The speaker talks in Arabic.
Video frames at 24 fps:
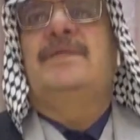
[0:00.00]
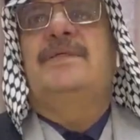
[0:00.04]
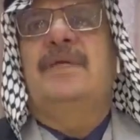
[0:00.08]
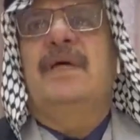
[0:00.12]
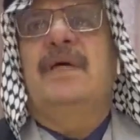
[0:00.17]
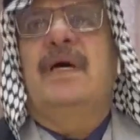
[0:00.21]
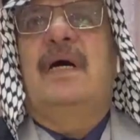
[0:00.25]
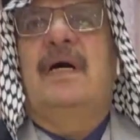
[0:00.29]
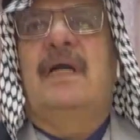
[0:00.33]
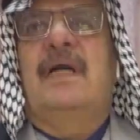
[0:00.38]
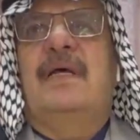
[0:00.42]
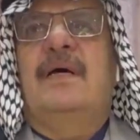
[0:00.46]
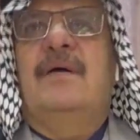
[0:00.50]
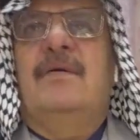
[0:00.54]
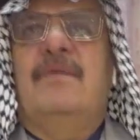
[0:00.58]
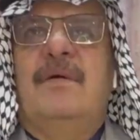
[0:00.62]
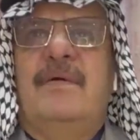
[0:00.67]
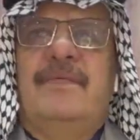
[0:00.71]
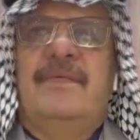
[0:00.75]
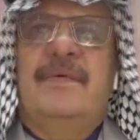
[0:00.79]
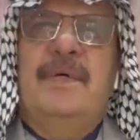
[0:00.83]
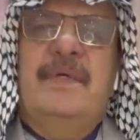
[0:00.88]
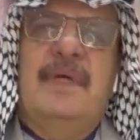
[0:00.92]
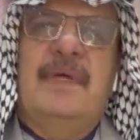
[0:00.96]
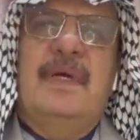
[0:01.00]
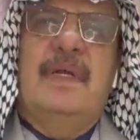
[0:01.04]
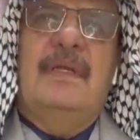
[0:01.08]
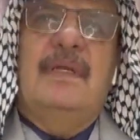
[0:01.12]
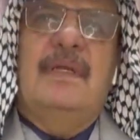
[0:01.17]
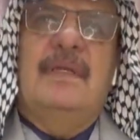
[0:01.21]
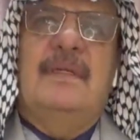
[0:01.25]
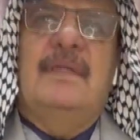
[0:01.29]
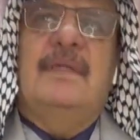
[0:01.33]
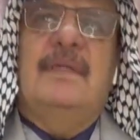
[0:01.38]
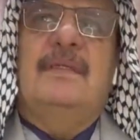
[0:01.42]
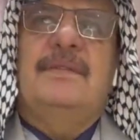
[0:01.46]
الشارع وفي
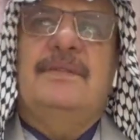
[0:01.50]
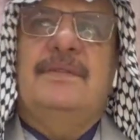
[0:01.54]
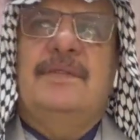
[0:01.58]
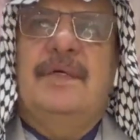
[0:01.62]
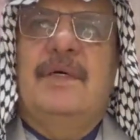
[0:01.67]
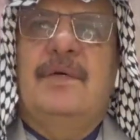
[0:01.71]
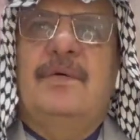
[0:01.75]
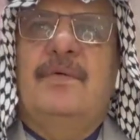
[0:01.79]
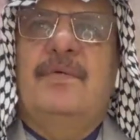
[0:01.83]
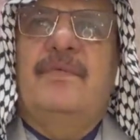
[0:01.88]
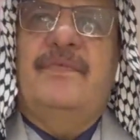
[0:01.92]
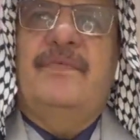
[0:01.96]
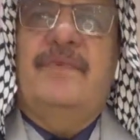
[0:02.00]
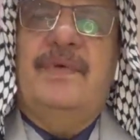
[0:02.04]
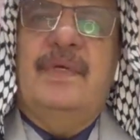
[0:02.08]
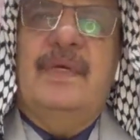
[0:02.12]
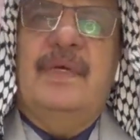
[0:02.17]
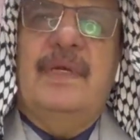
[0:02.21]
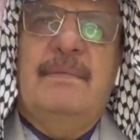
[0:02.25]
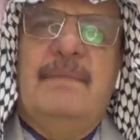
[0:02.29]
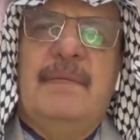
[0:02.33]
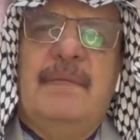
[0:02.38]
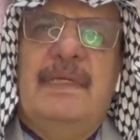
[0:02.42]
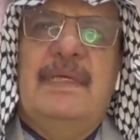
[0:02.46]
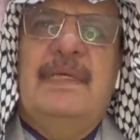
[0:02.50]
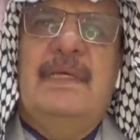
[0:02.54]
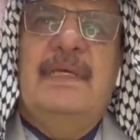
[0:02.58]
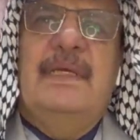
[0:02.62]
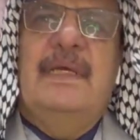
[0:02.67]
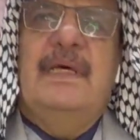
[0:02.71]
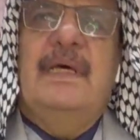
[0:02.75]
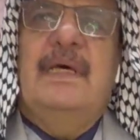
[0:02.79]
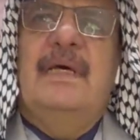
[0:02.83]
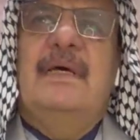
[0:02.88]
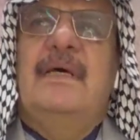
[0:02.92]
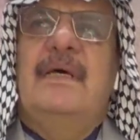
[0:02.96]
الجو في
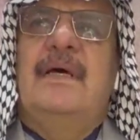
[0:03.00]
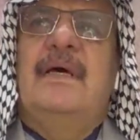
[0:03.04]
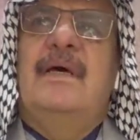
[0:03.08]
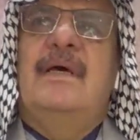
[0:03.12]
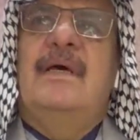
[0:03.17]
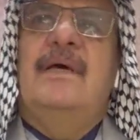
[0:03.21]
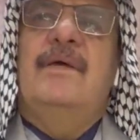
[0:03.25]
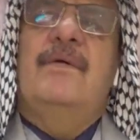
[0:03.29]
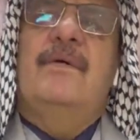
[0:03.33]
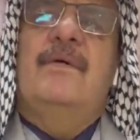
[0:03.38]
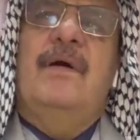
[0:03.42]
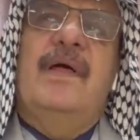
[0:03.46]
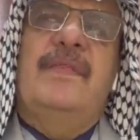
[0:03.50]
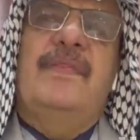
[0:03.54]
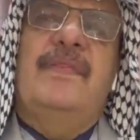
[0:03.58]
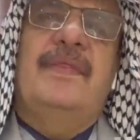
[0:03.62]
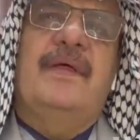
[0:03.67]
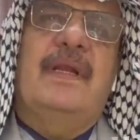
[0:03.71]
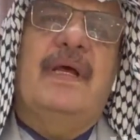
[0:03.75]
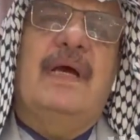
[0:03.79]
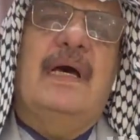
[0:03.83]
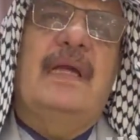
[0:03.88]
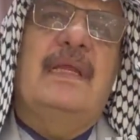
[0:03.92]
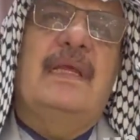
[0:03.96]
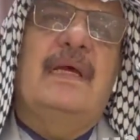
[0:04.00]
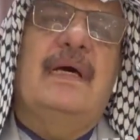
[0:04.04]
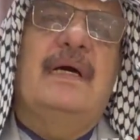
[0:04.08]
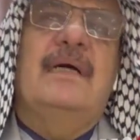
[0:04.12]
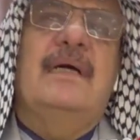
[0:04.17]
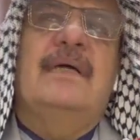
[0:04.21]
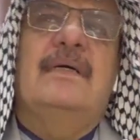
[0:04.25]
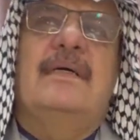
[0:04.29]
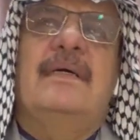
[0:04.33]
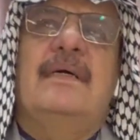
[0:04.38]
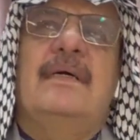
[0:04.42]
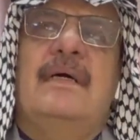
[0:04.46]
المدينه يؤثر
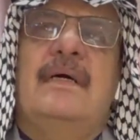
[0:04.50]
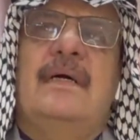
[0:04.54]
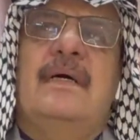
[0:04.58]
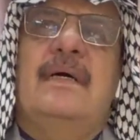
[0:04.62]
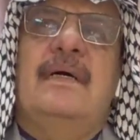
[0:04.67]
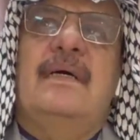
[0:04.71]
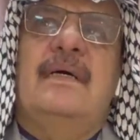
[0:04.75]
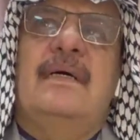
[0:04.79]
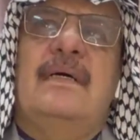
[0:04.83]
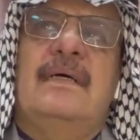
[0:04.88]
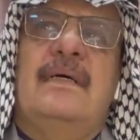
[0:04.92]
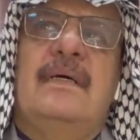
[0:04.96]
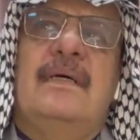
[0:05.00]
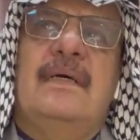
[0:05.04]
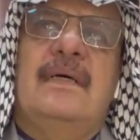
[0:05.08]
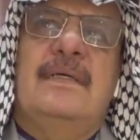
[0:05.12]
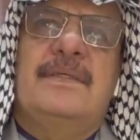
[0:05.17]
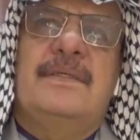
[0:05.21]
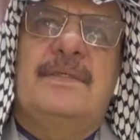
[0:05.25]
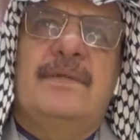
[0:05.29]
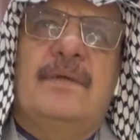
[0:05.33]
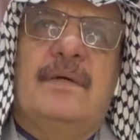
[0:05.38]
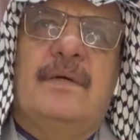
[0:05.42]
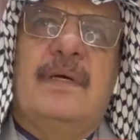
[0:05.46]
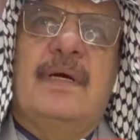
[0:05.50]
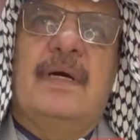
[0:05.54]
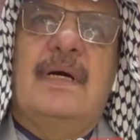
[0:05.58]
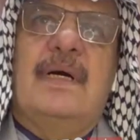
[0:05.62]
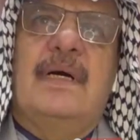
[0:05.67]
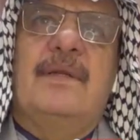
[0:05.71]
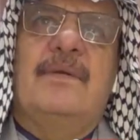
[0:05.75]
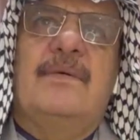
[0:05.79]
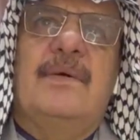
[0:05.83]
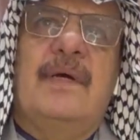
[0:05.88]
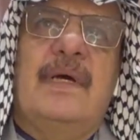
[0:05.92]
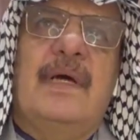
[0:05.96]
على آه،
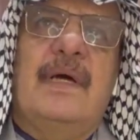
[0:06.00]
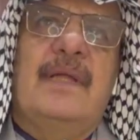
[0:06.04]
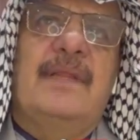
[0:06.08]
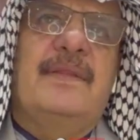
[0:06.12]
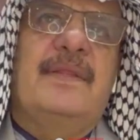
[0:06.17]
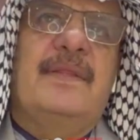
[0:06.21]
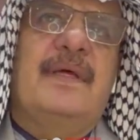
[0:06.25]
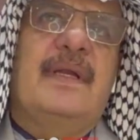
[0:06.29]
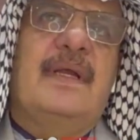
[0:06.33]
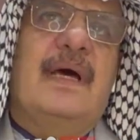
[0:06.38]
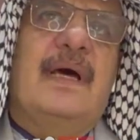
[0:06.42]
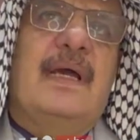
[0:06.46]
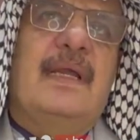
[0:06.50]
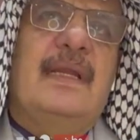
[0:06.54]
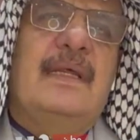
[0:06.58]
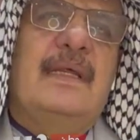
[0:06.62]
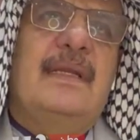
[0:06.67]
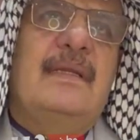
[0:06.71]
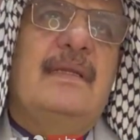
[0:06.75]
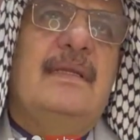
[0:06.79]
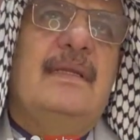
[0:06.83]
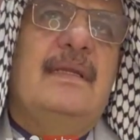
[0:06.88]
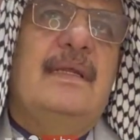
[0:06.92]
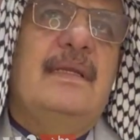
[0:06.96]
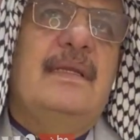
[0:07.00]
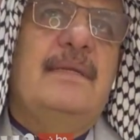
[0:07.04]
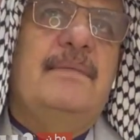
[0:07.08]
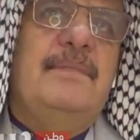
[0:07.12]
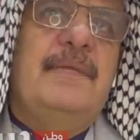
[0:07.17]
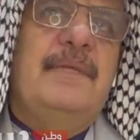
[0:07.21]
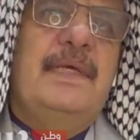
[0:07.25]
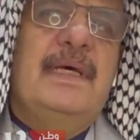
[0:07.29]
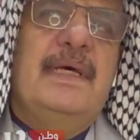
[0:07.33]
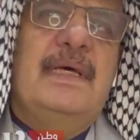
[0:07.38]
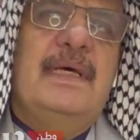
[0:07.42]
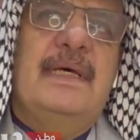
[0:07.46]
السكان ويأثر على
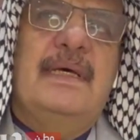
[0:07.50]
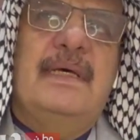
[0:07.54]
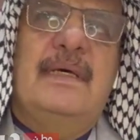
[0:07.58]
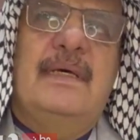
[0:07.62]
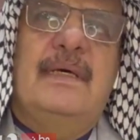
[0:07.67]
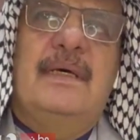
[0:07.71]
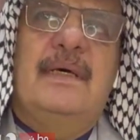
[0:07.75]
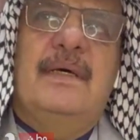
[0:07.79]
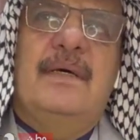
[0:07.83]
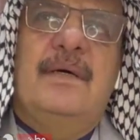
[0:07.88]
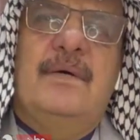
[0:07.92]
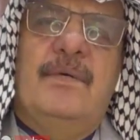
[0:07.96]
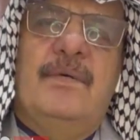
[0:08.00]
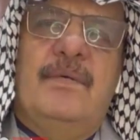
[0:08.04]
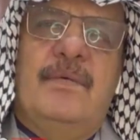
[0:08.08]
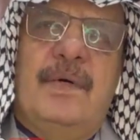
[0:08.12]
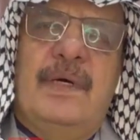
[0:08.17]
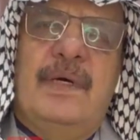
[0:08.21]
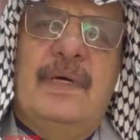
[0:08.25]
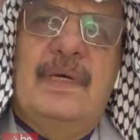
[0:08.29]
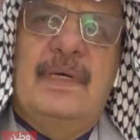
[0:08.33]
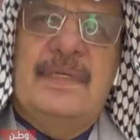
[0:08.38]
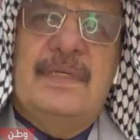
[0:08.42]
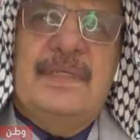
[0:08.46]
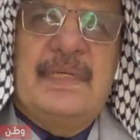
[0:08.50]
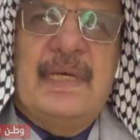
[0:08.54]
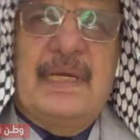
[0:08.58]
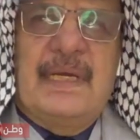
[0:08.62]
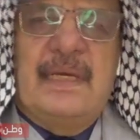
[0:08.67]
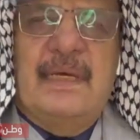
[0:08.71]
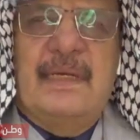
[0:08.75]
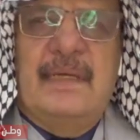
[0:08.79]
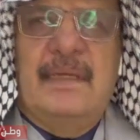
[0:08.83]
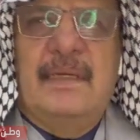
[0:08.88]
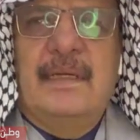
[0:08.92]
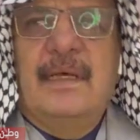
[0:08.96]
البيئة
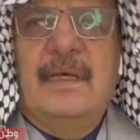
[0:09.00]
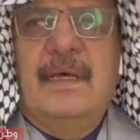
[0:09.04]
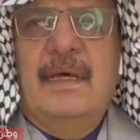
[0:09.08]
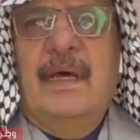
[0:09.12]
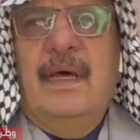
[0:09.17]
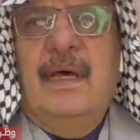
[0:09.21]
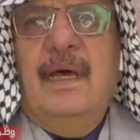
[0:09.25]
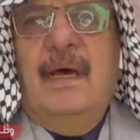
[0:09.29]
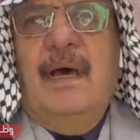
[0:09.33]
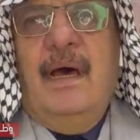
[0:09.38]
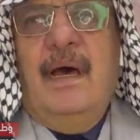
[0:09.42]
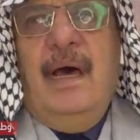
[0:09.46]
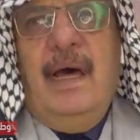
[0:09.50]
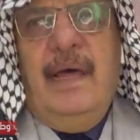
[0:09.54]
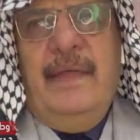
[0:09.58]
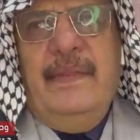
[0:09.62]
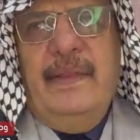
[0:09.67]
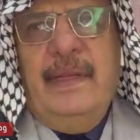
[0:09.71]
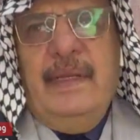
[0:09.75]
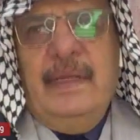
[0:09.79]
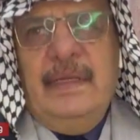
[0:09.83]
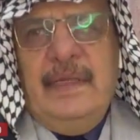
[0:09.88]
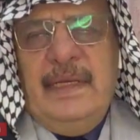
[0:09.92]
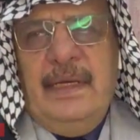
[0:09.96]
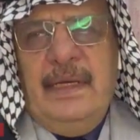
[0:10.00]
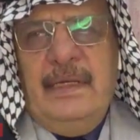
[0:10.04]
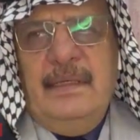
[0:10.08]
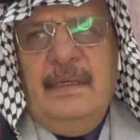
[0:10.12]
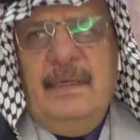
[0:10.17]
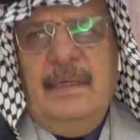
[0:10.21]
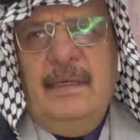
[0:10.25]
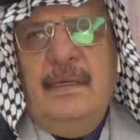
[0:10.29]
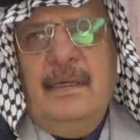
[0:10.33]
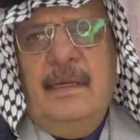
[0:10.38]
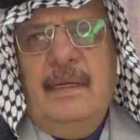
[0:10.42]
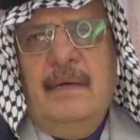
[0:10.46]
والسكن هذا يعني
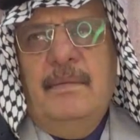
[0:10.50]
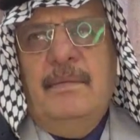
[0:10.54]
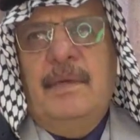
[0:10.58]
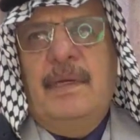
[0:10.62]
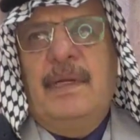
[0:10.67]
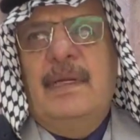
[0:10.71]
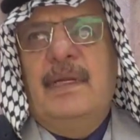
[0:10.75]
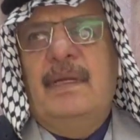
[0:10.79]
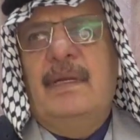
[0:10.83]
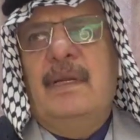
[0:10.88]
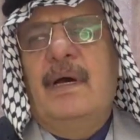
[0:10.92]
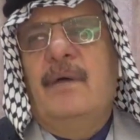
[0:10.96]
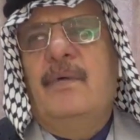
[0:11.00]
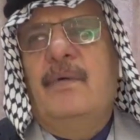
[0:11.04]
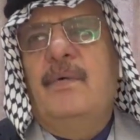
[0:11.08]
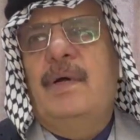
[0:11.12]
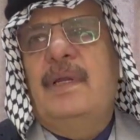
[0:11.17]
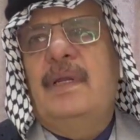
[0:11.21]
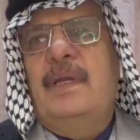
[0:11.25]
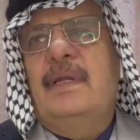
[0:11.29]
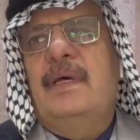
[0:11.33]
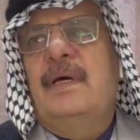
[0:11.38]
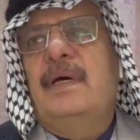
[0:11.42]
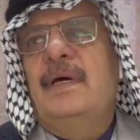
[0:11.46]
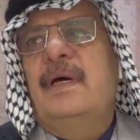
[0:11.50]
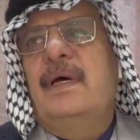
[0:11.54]
الأمر الأول